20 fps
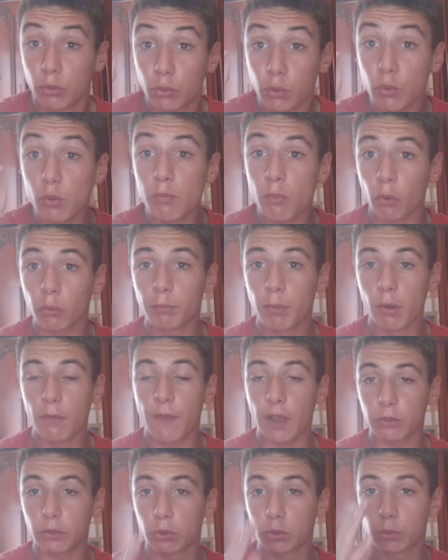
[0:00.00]
tout le monde peut le
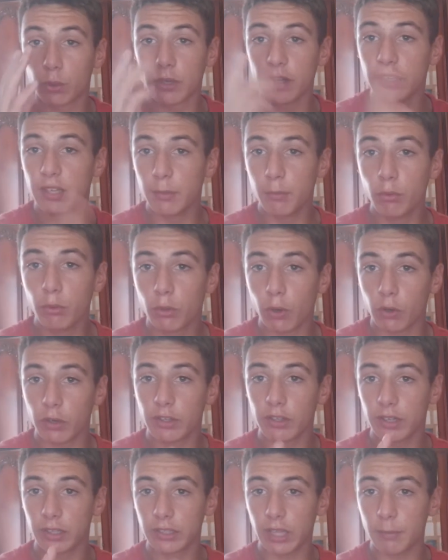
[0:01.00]
faire, que ce soit les débutants,
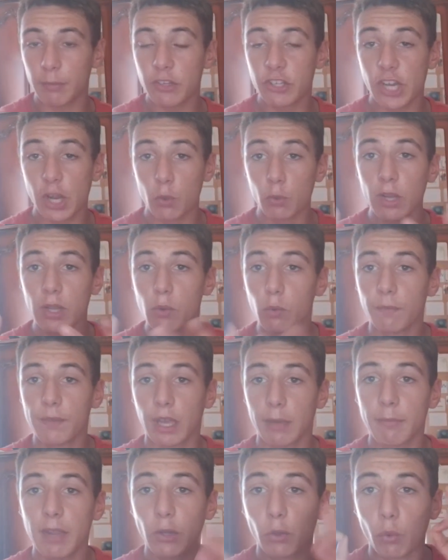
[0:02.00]
les intermédiaires ou les
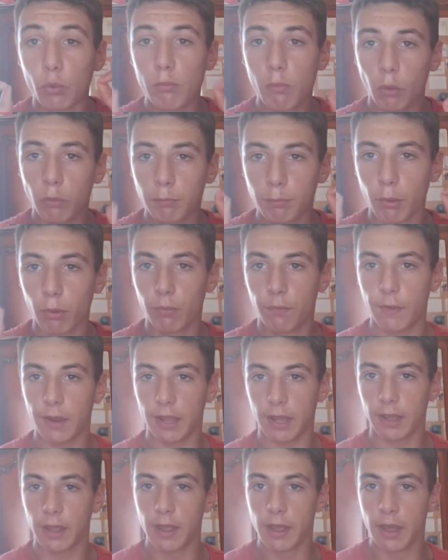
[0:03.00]
confirmés, tout le monde peut le
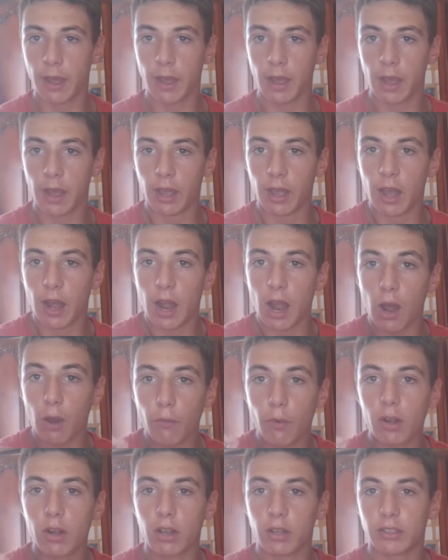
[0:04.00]
faire.
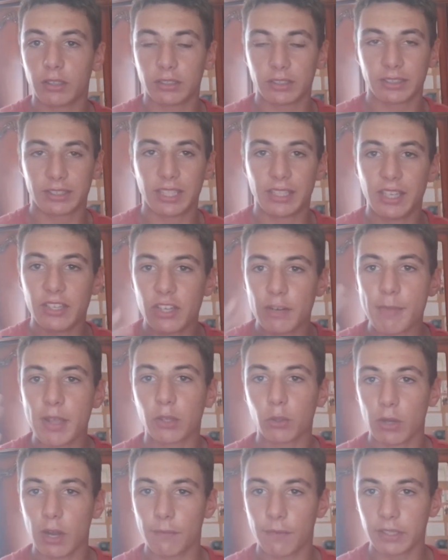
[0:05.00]
Alors voilà, c'est déjà
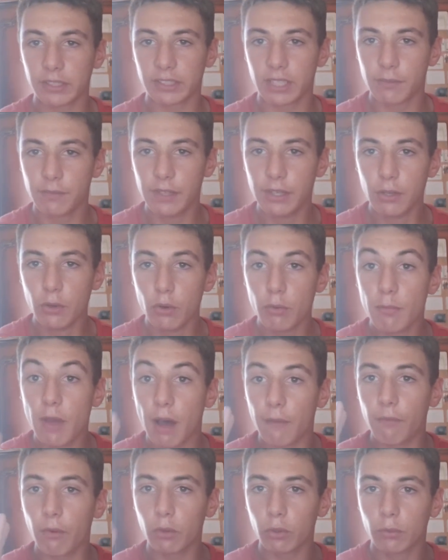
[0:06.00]
bientôt la fin de cette vidéo, mais
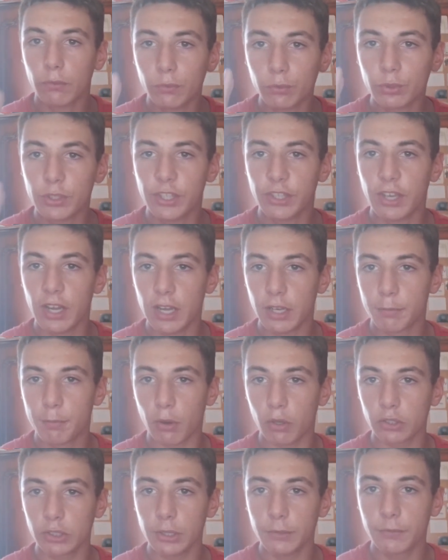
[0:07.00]
avant de vous quitter les
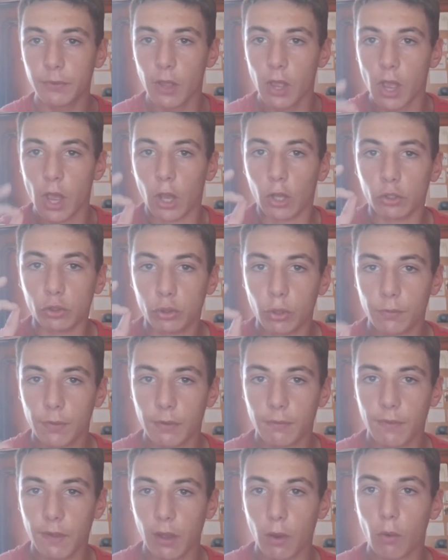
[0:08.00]
sportifs, je
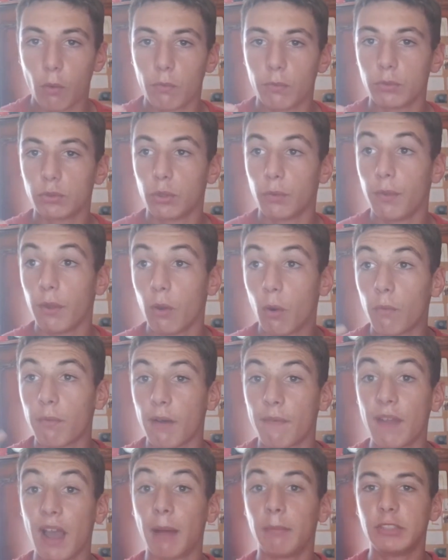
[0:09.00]
vais faire, on,
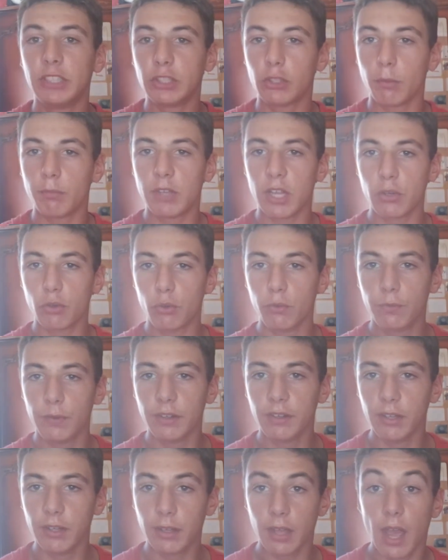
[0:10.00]
va faire un petit update du
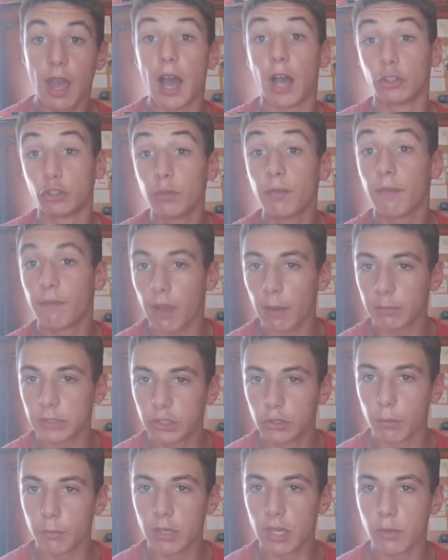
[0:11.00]
physique, ah, je vais faire un
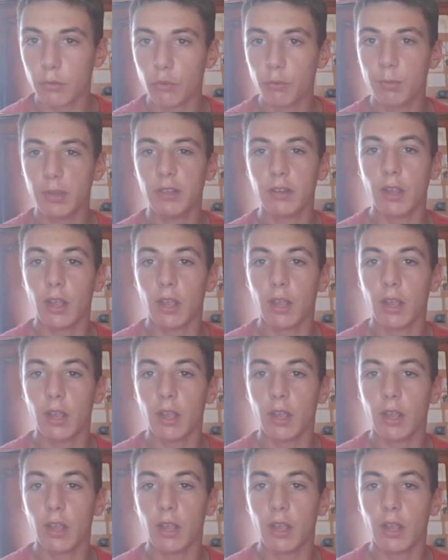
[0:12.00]
petit update du,